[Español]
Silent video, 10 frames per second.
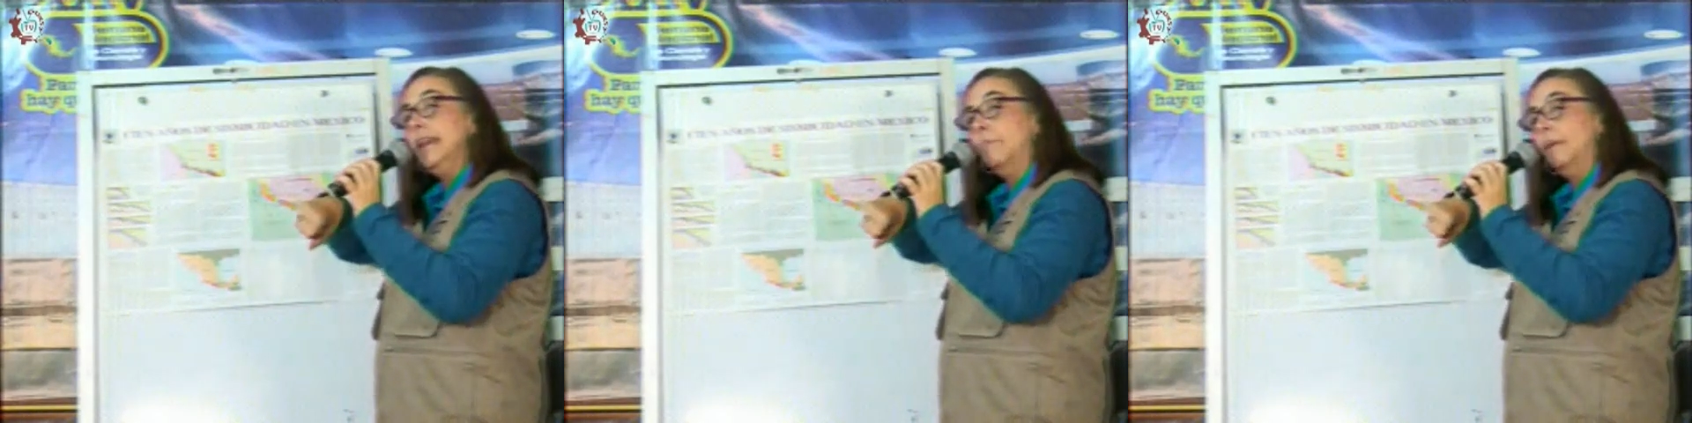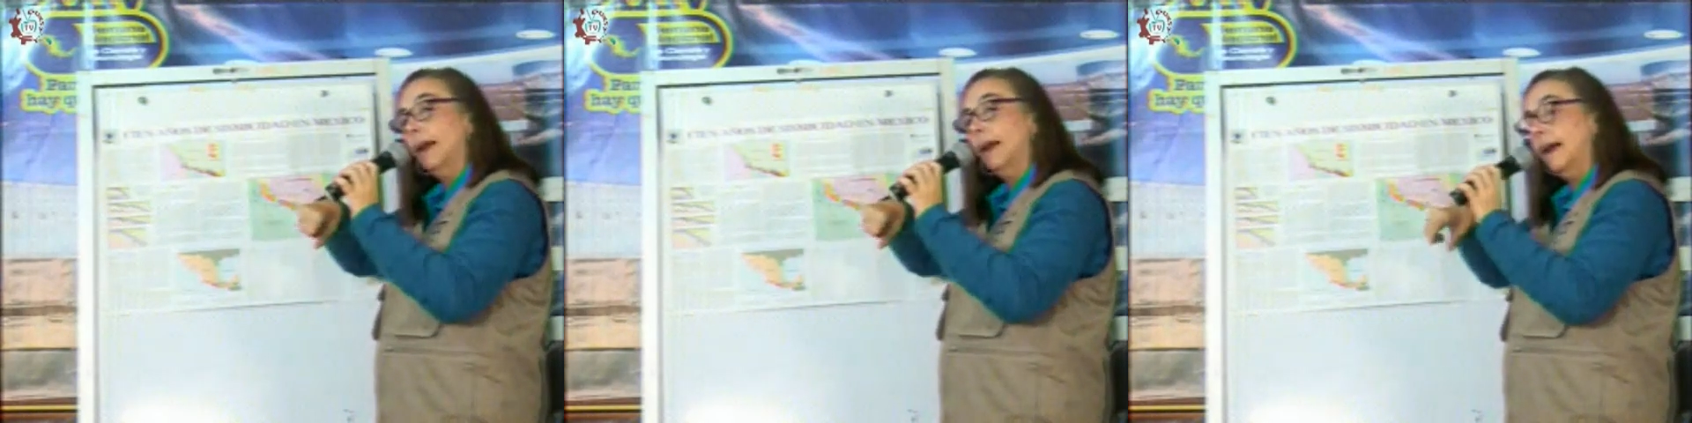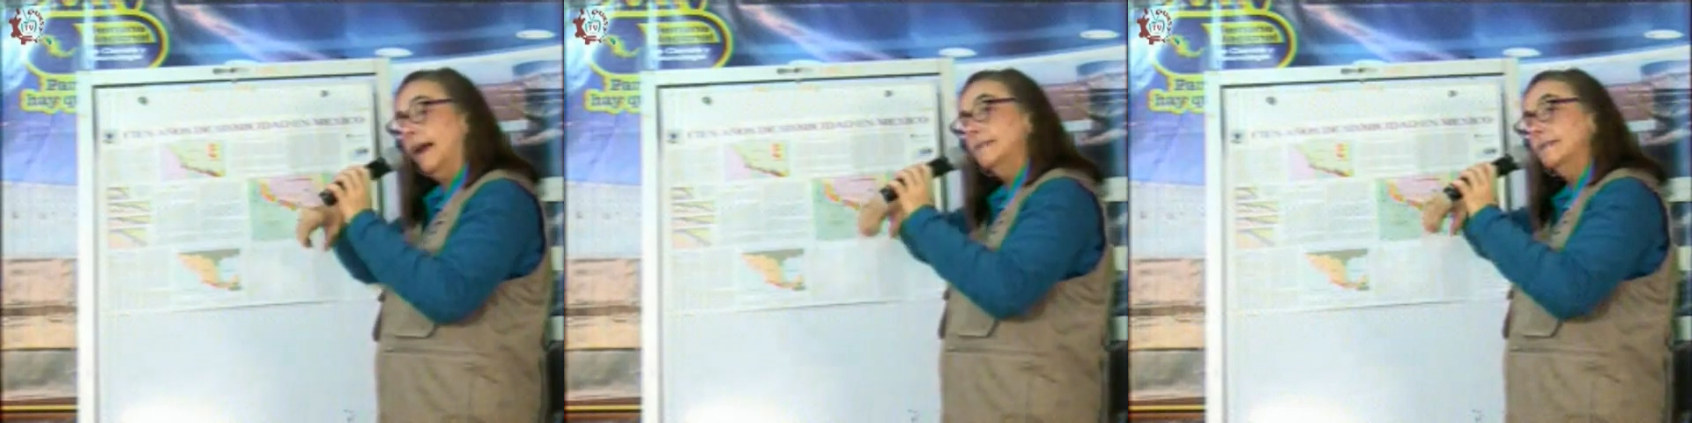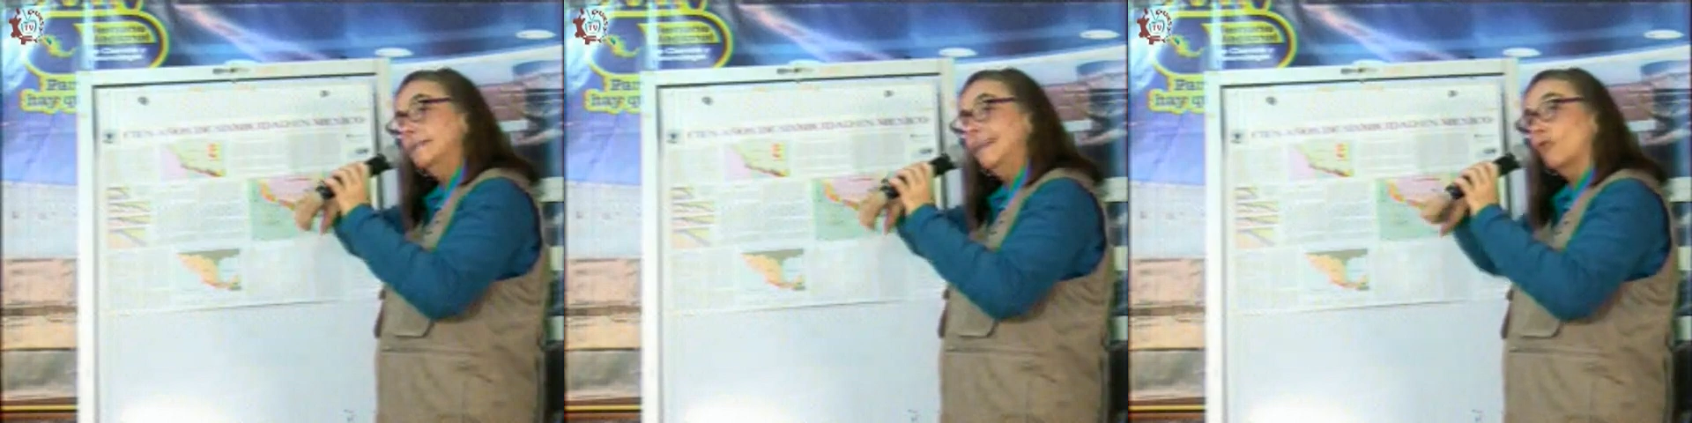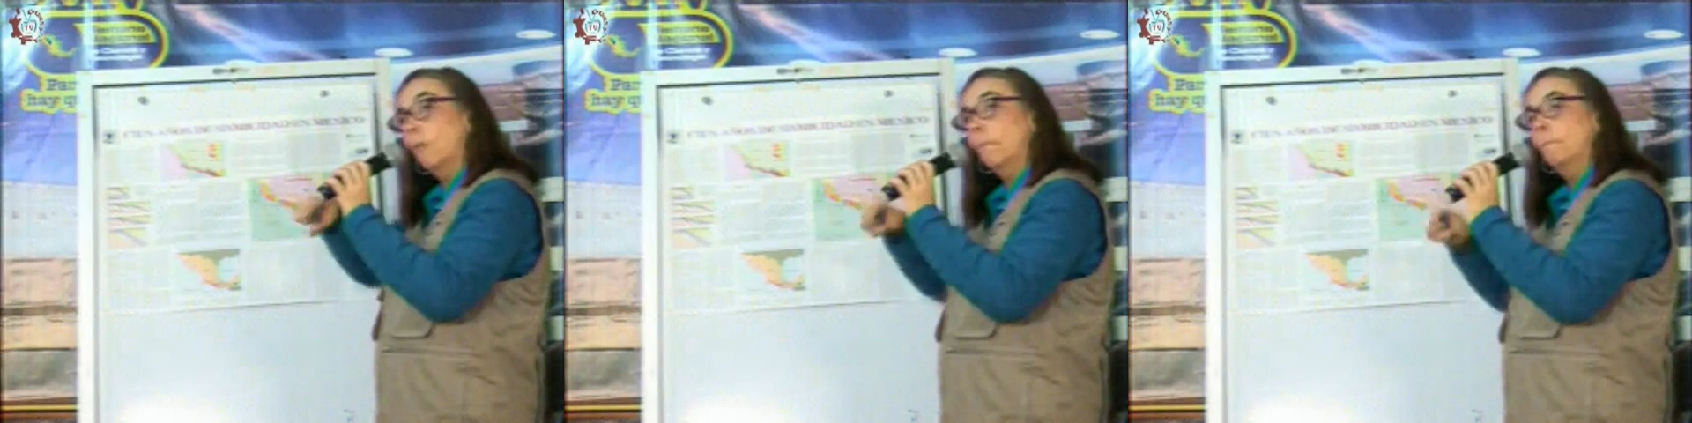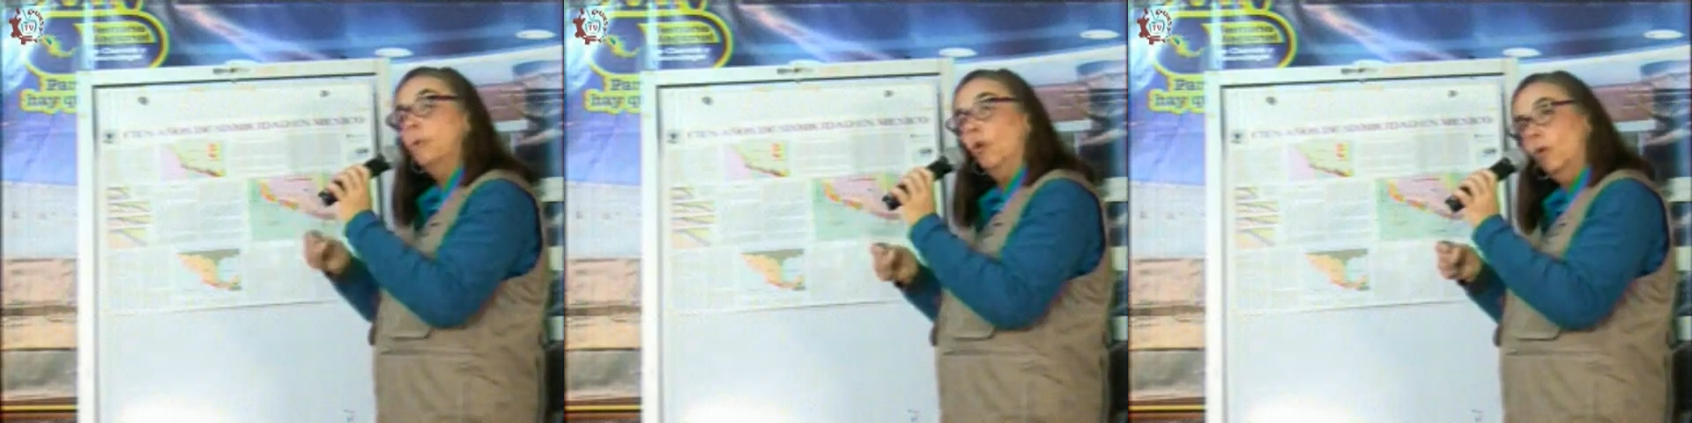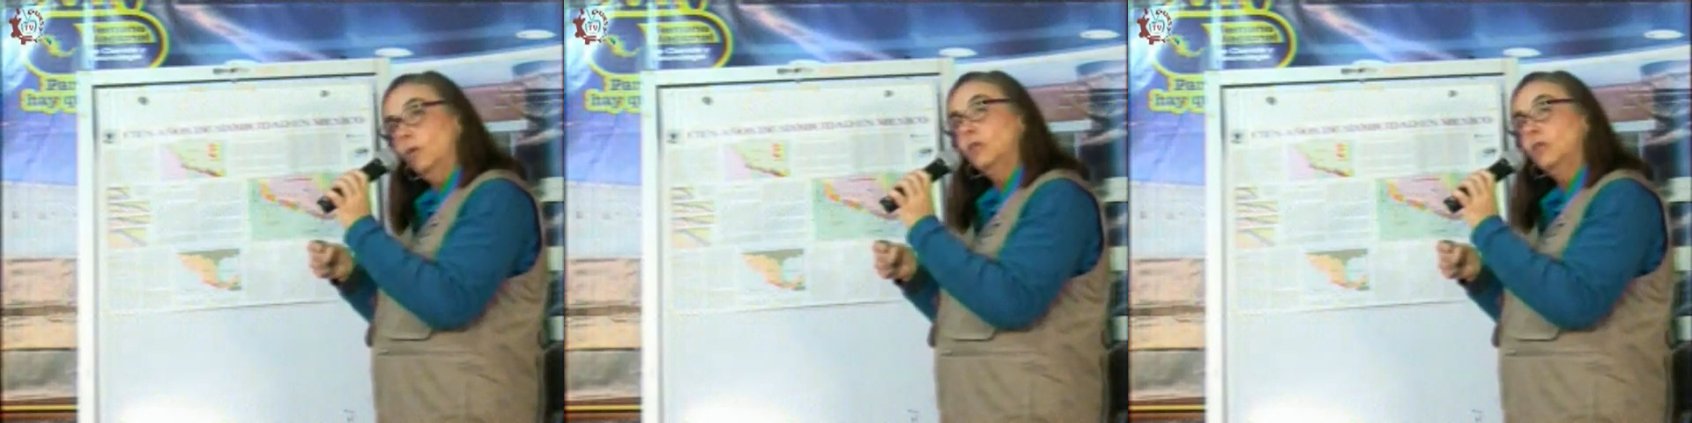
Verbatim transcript: la placa se rompió